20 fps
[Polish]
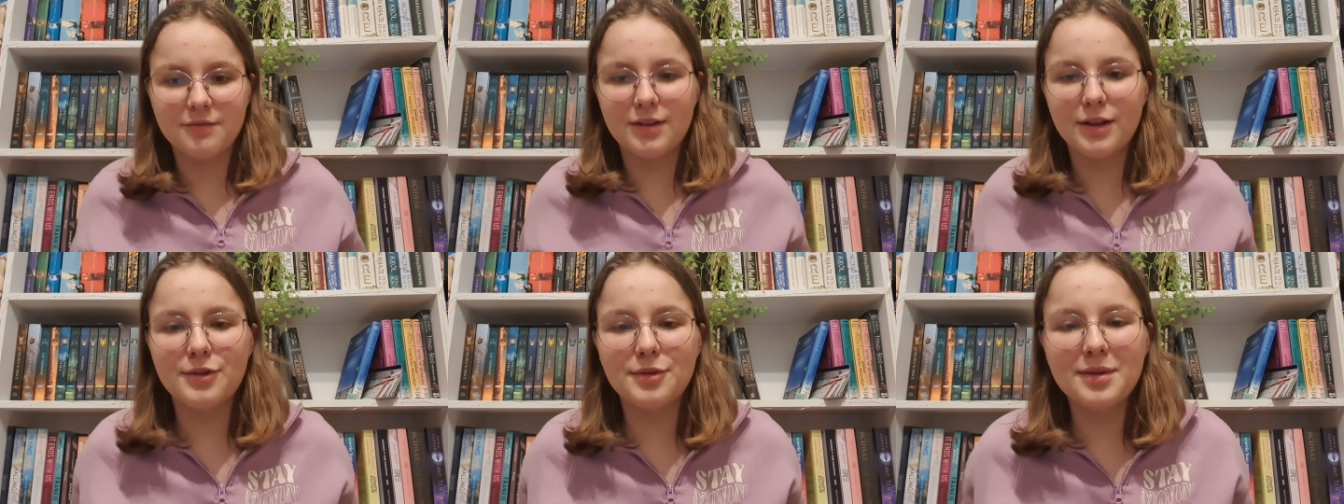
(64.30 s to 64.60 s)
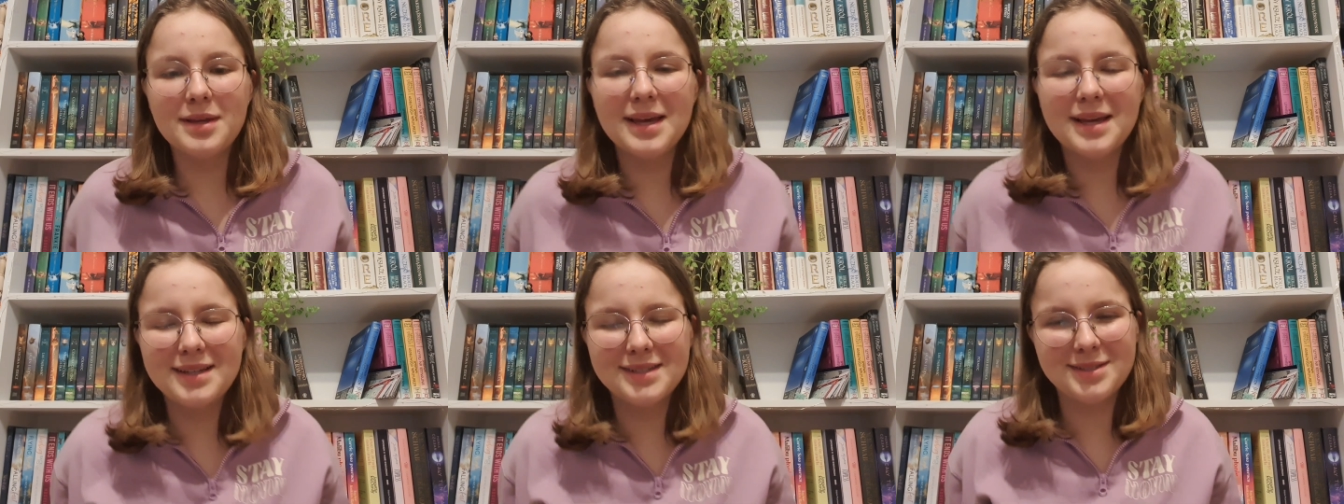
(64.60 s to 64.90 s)

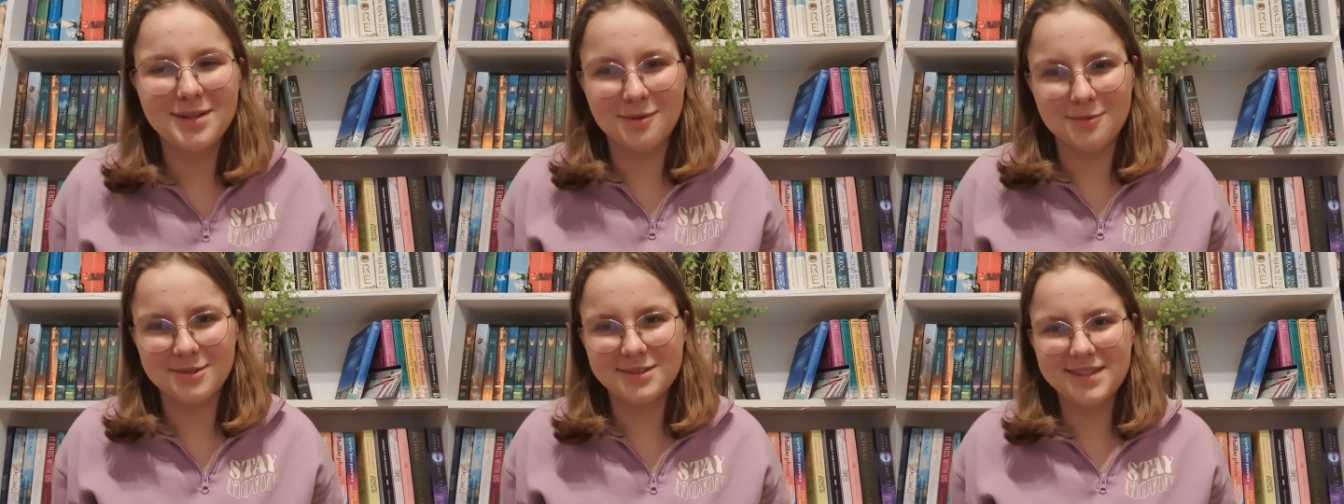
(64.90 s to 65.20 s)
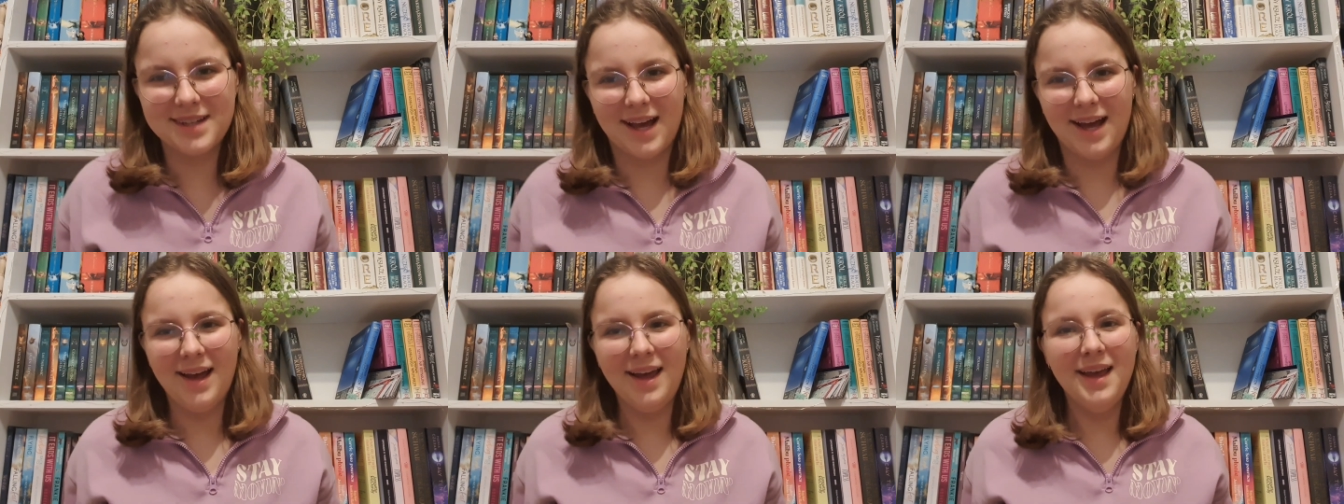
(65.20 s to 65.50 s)
wlatuje
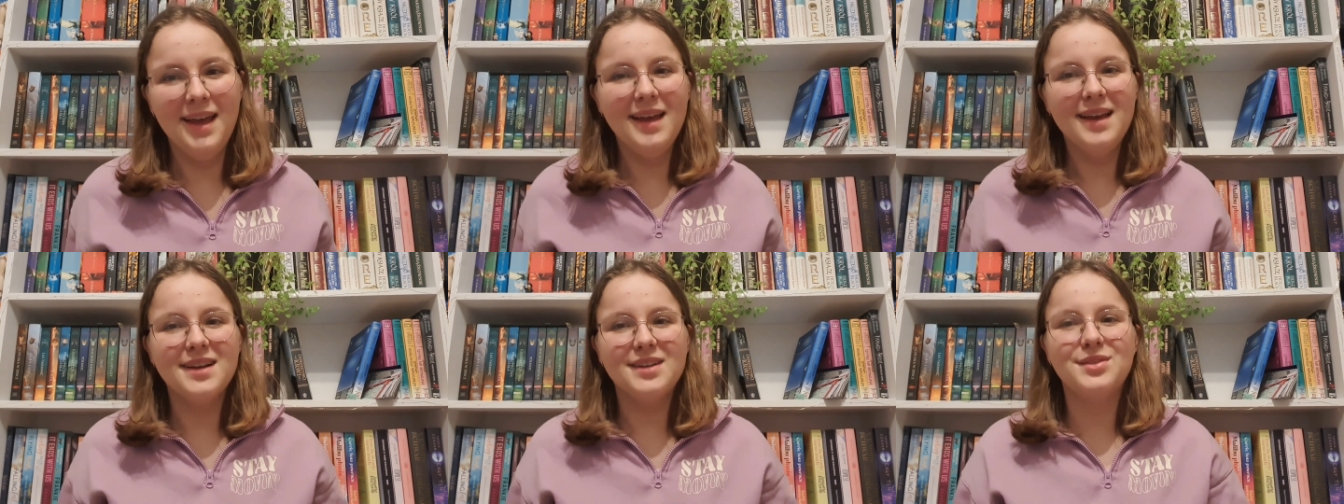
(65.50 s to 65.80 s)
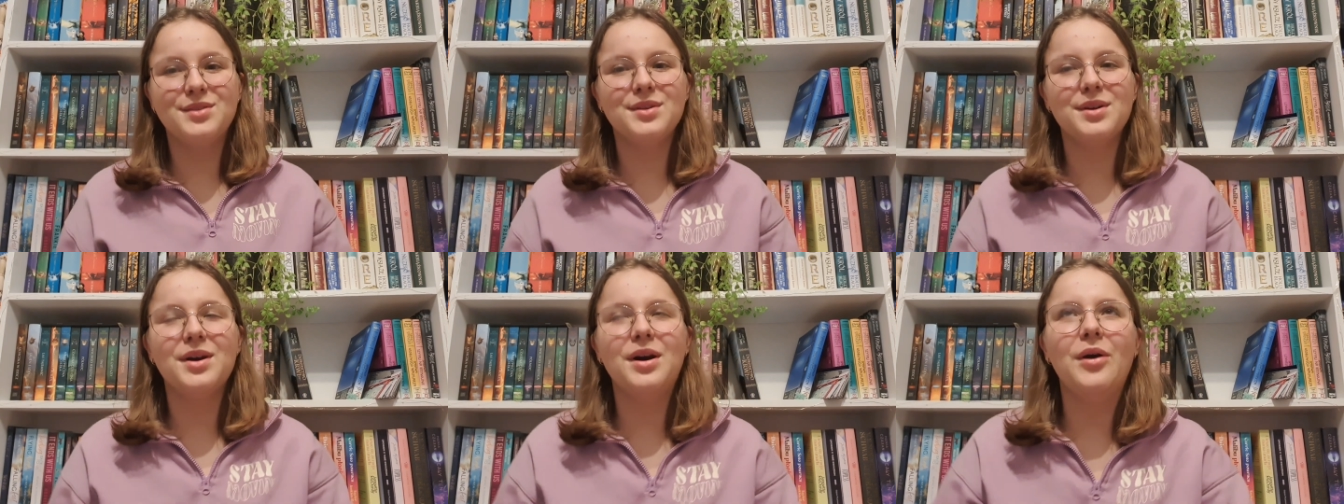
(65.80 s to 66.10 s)
książka,
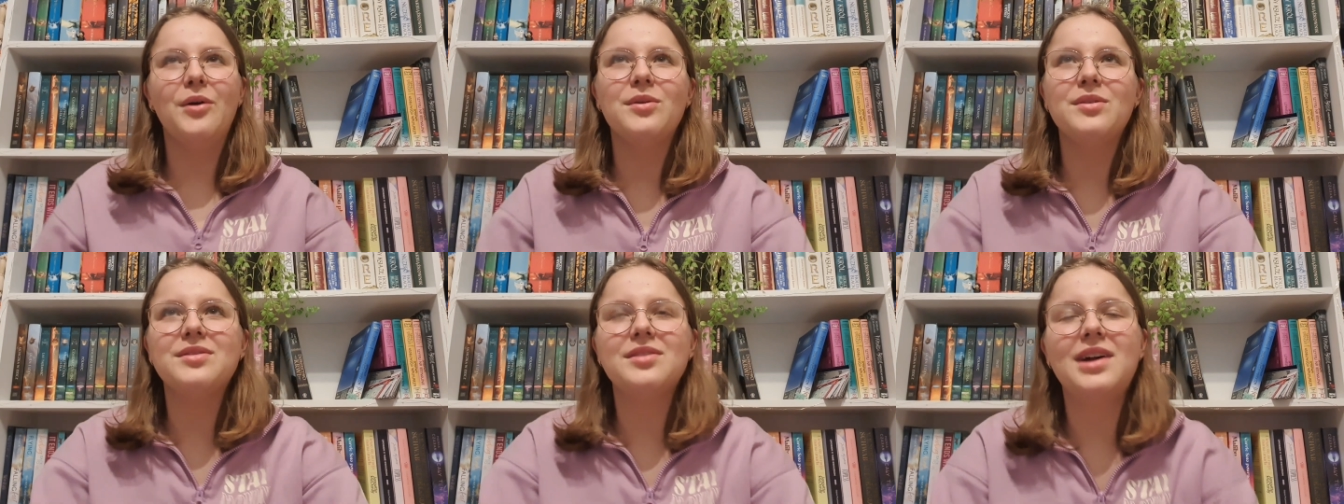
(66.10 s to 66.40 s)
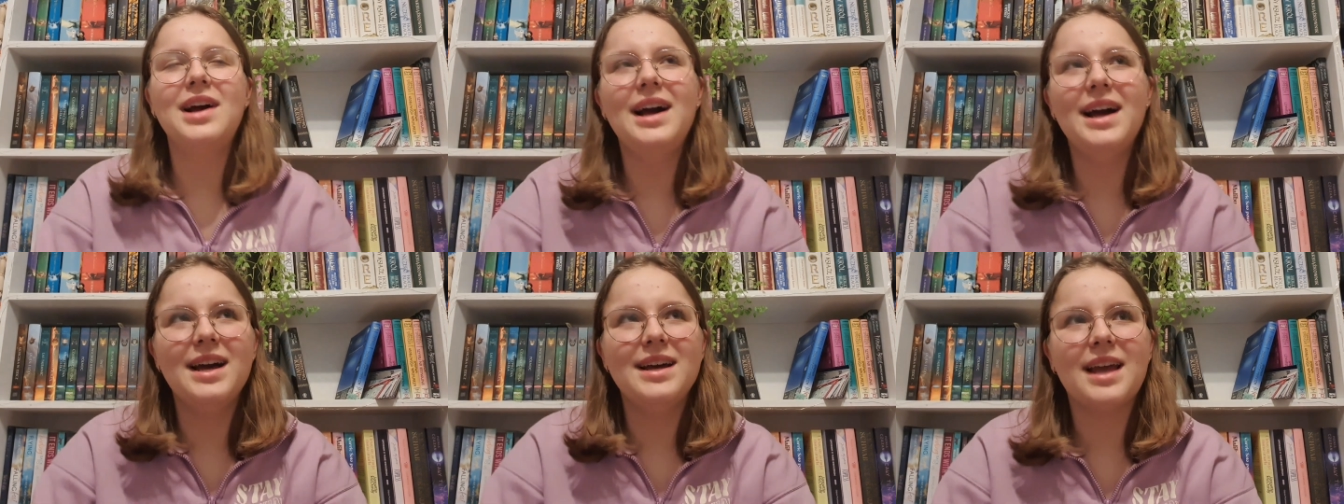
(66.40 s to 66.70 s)
którą
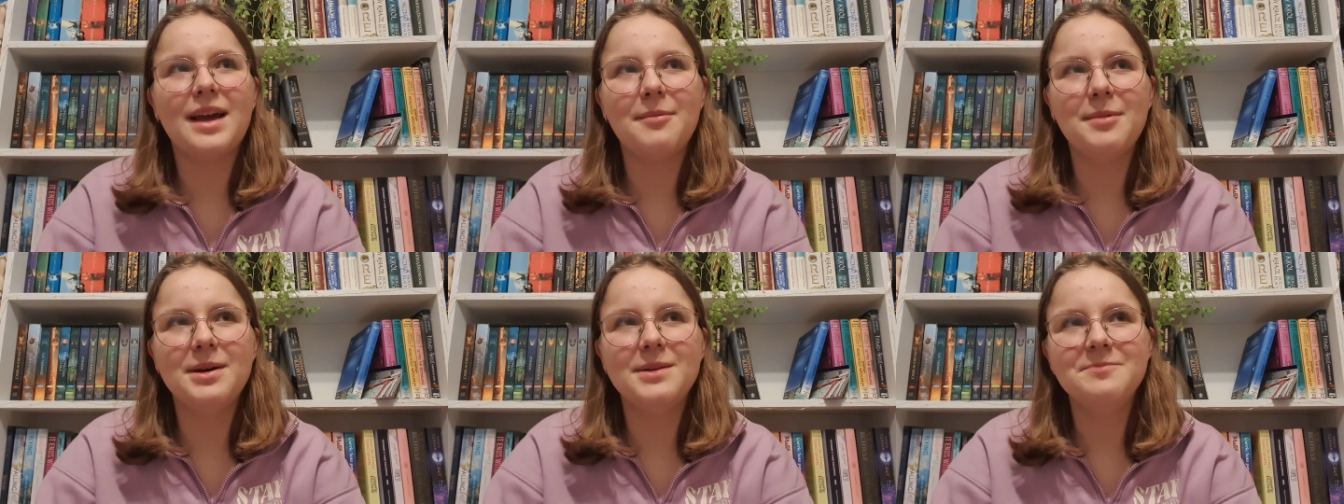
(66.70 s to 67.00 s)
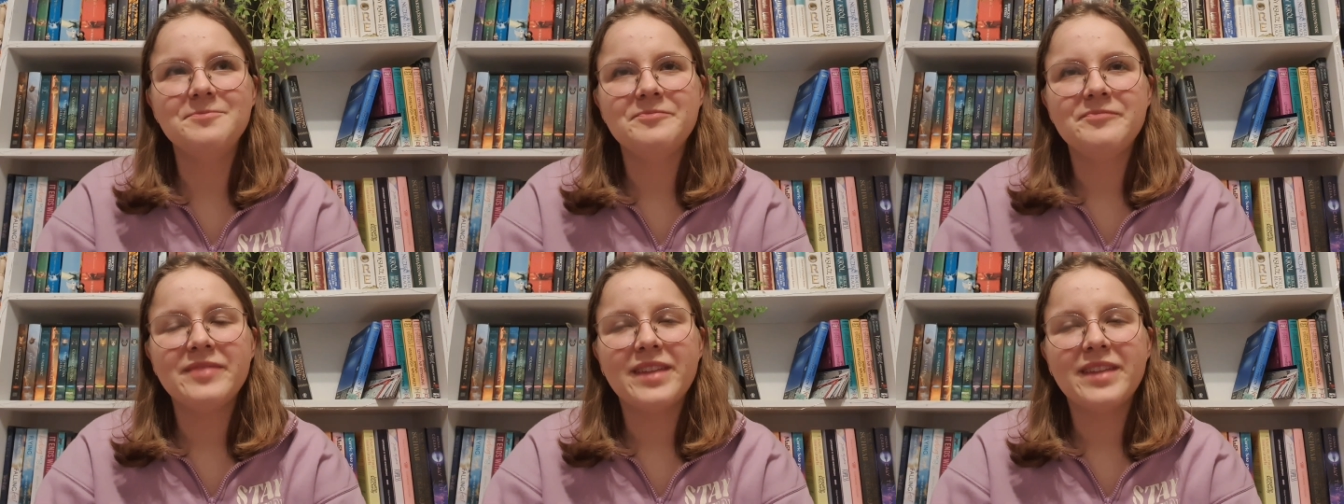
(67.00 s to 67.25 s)
trochę jakby,